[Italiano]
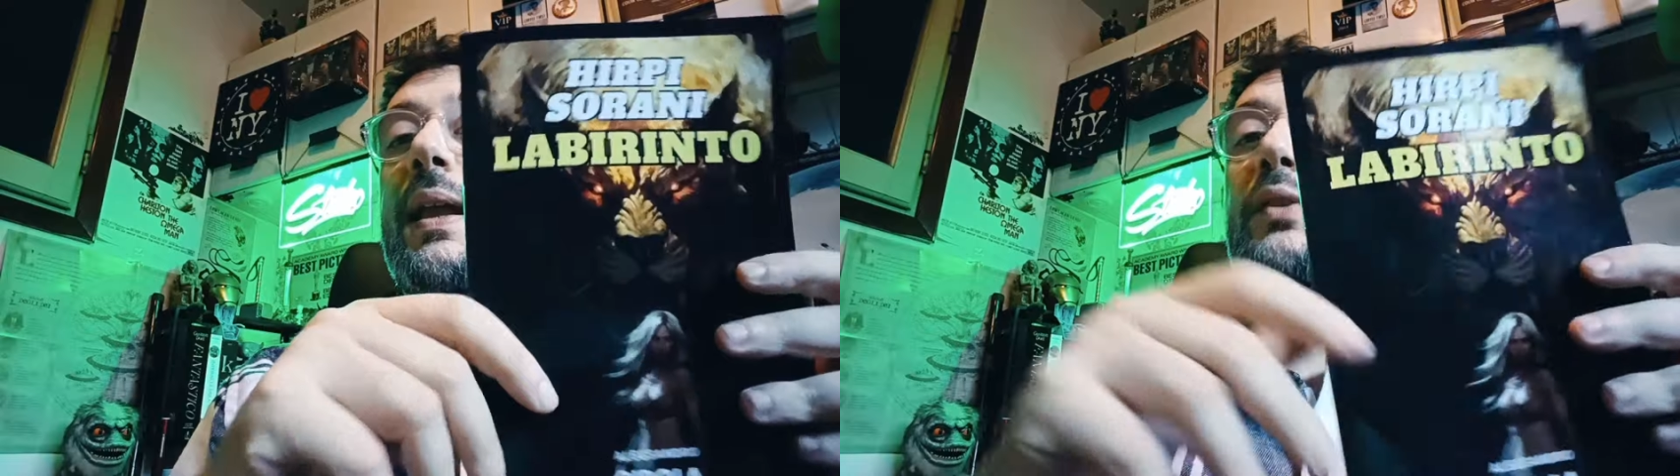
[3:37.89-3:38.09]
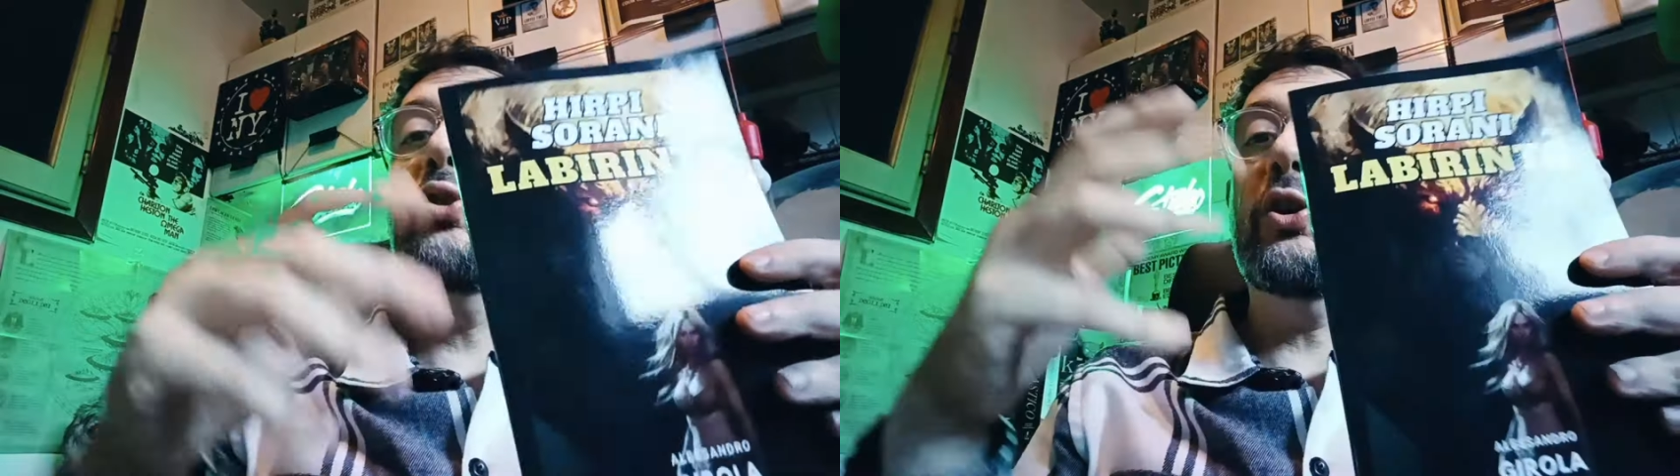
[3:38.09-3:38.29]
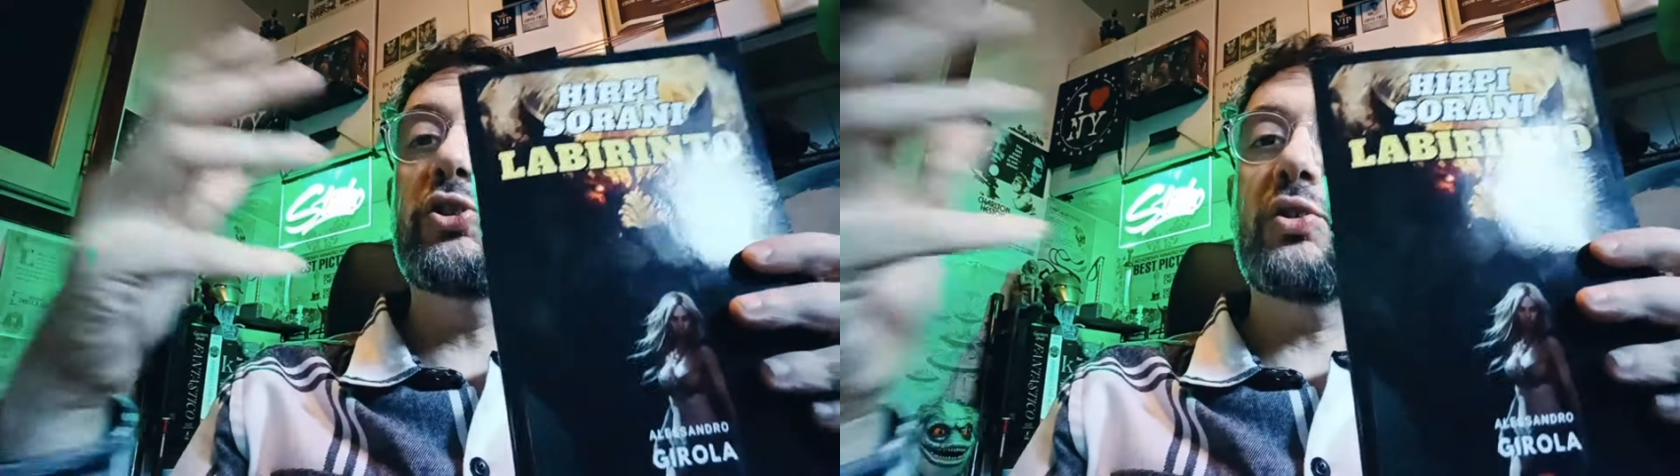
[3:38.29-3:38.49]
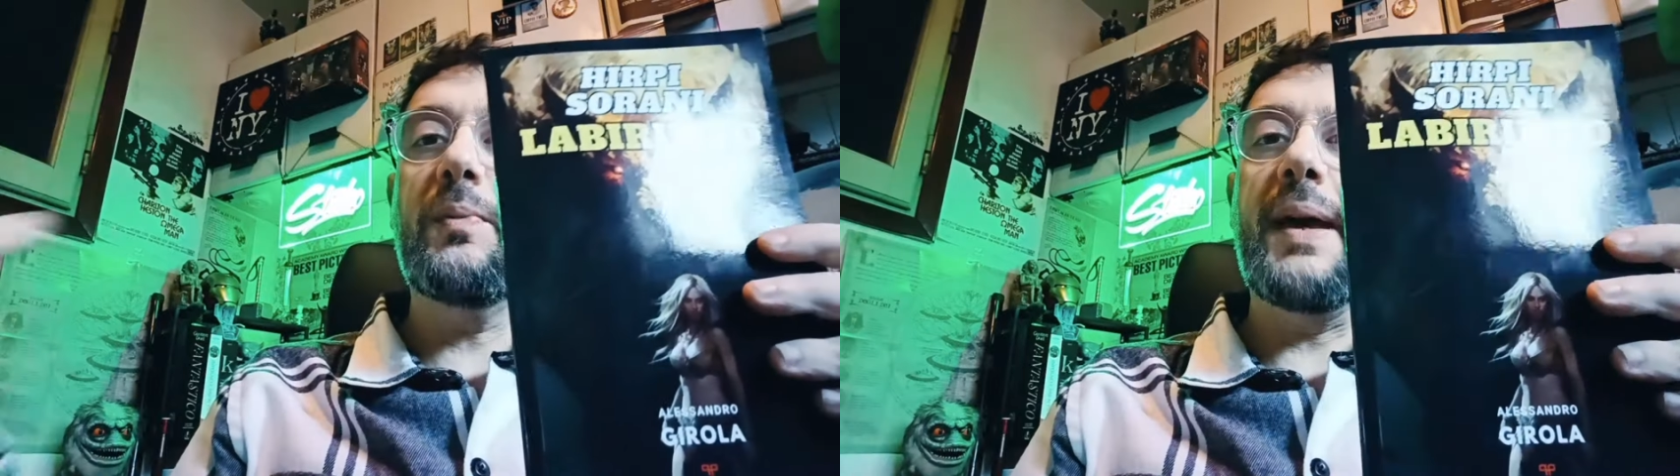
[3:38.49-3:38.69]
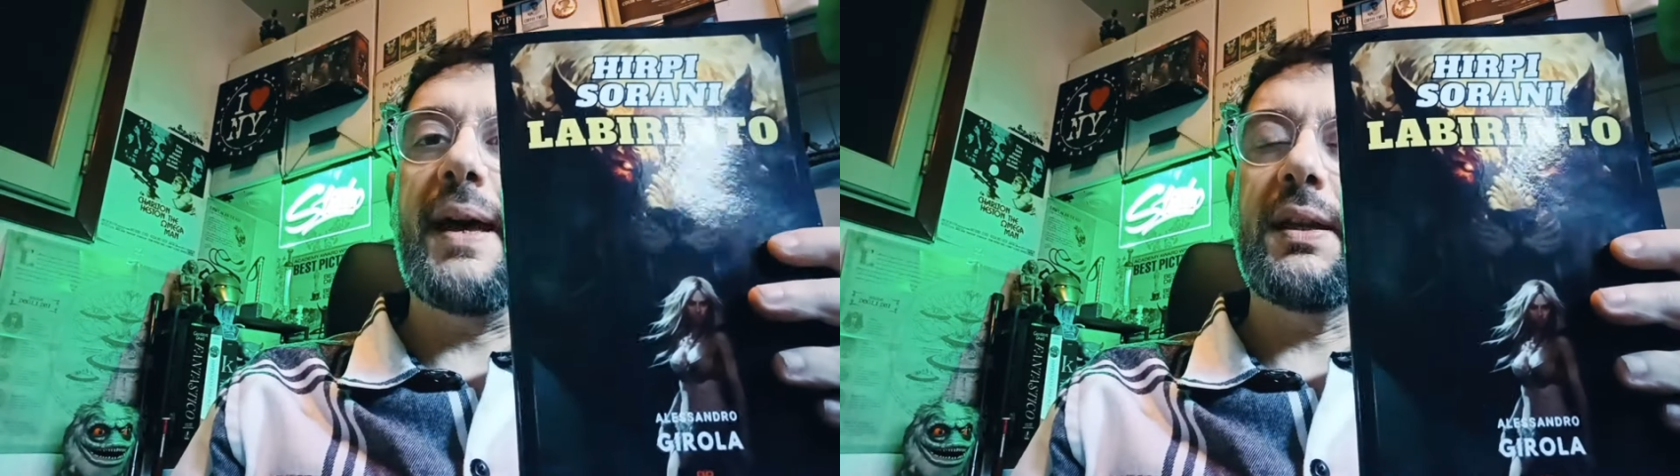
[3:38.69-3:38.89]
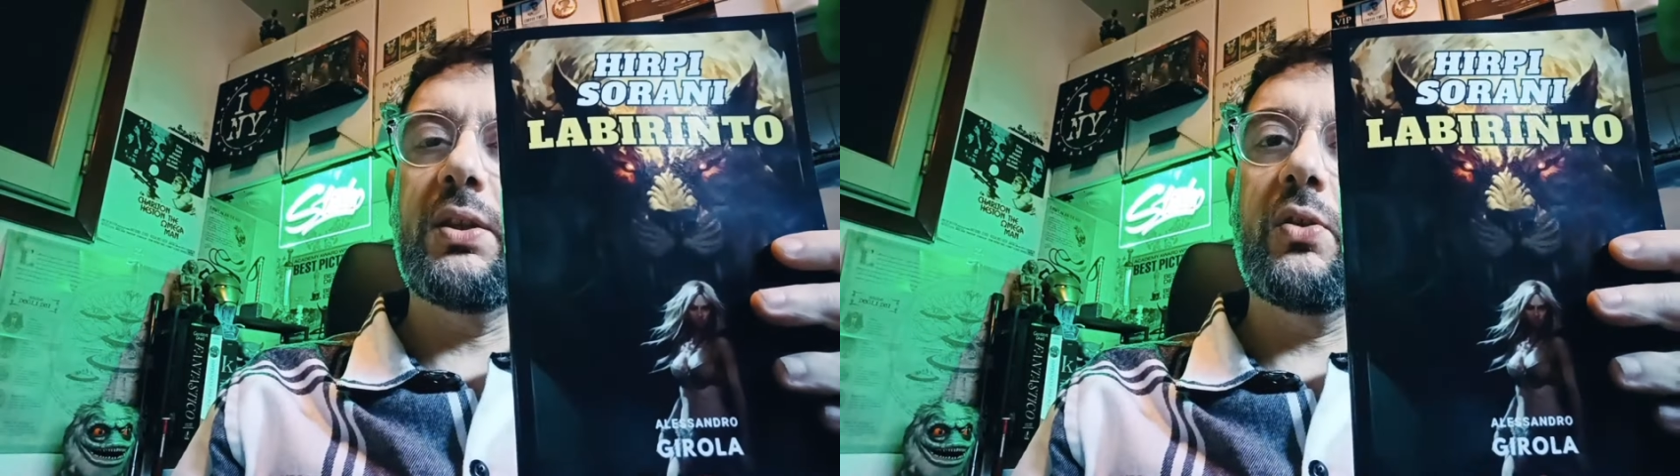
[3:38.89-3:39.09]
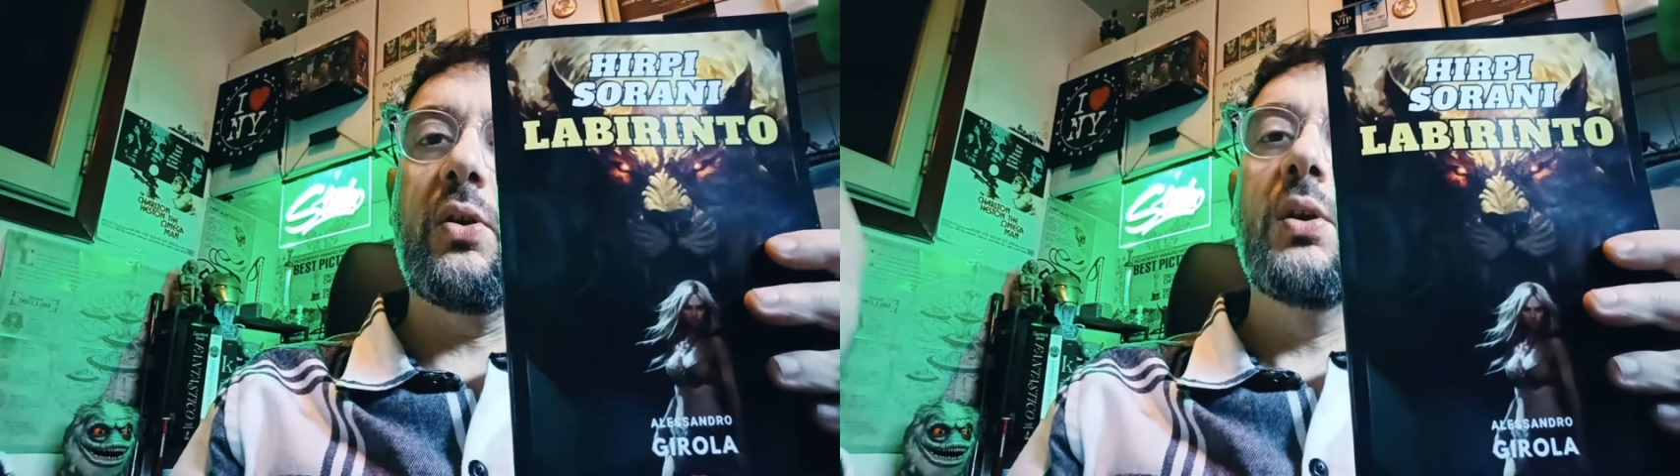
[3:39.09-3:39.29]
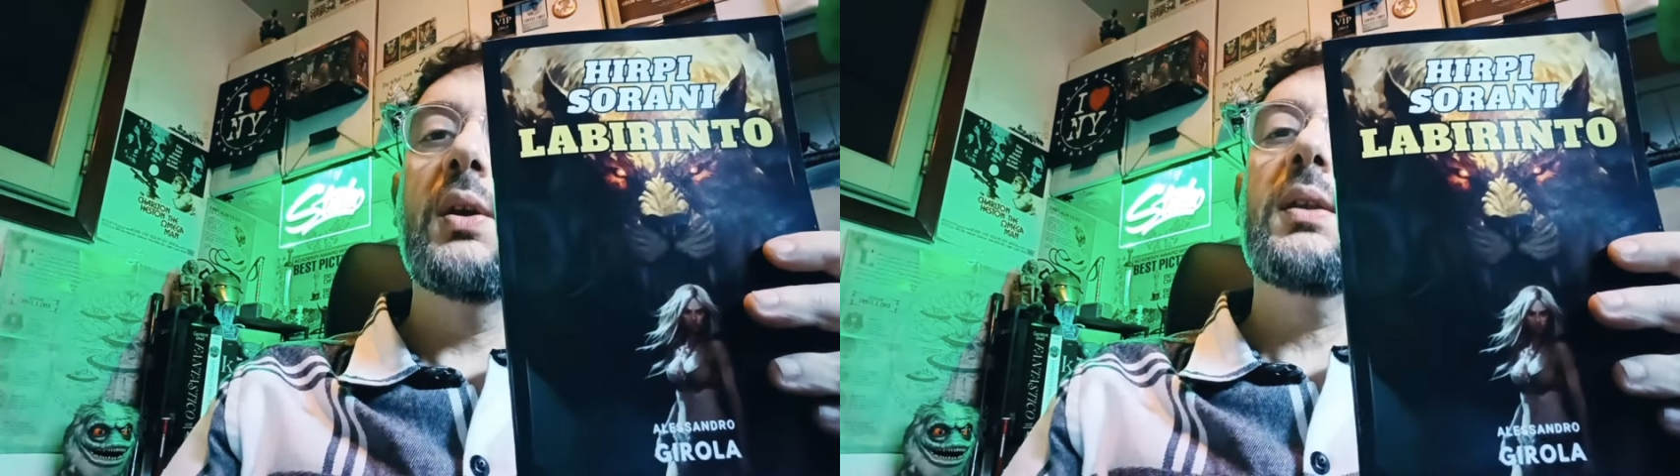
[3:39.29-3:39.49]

il nostro marchio